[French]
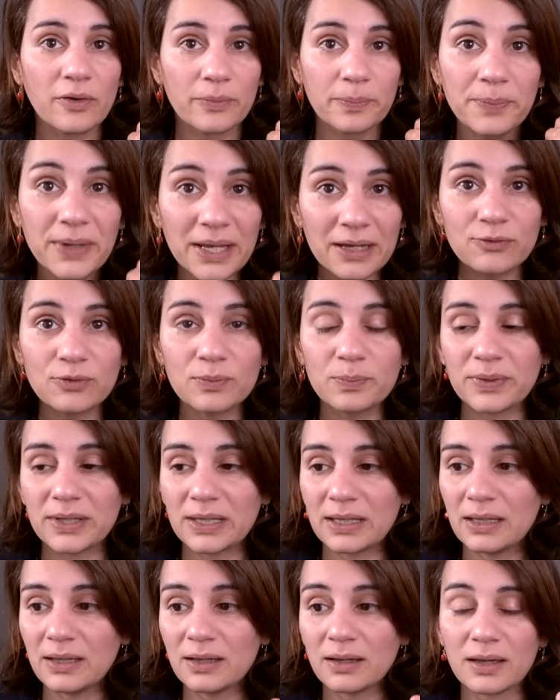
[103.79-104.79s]
en
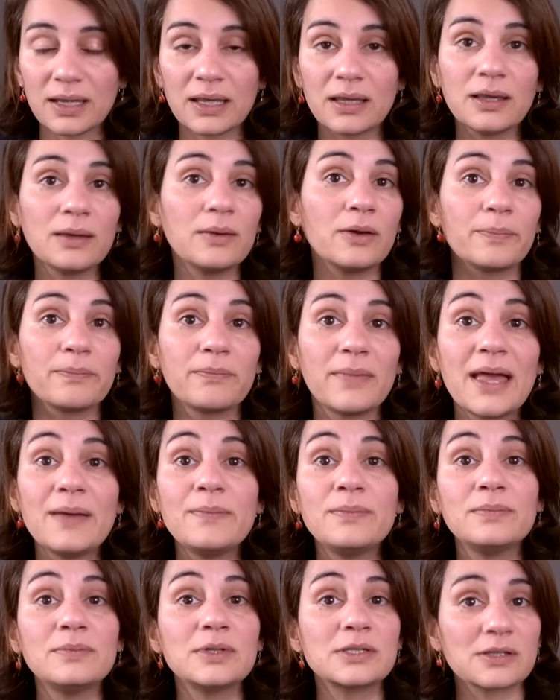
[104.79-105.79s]
peer-to-peer et
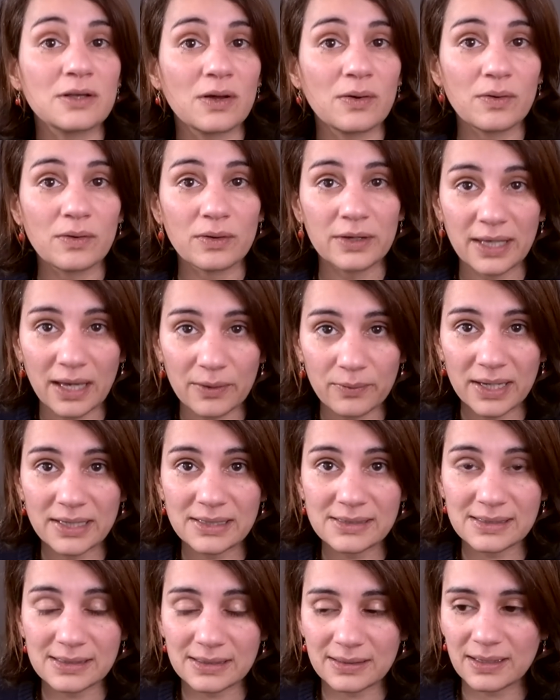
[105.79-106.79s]
même sans
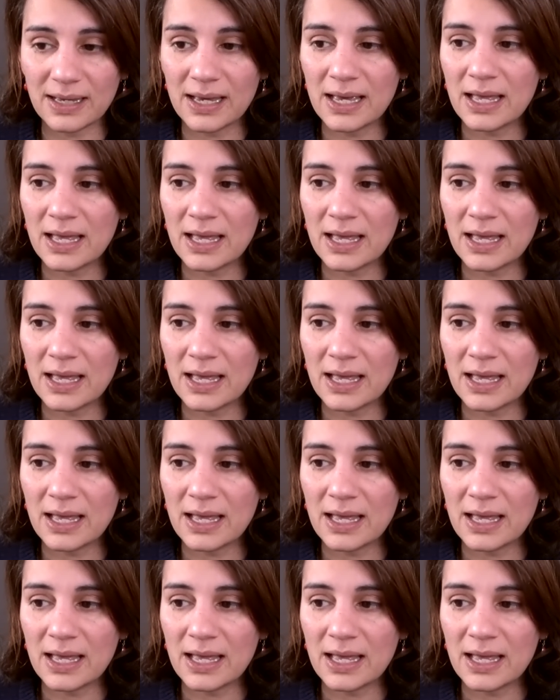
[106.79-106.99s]
KYC.